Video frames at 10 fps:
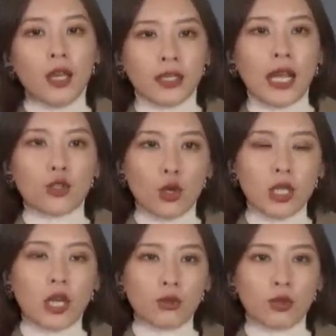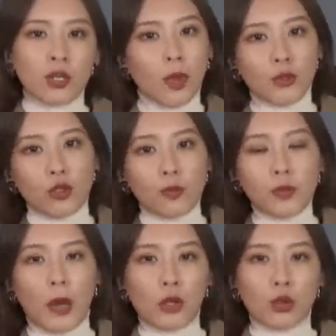但是穿上去要么就是
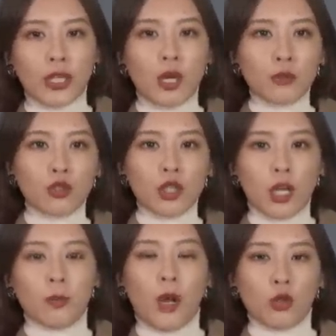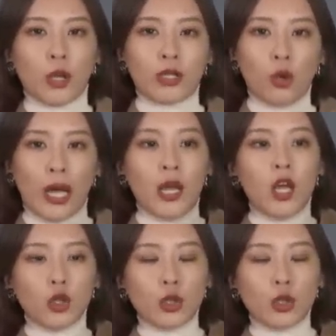不保暖，要么就是很保暖的话，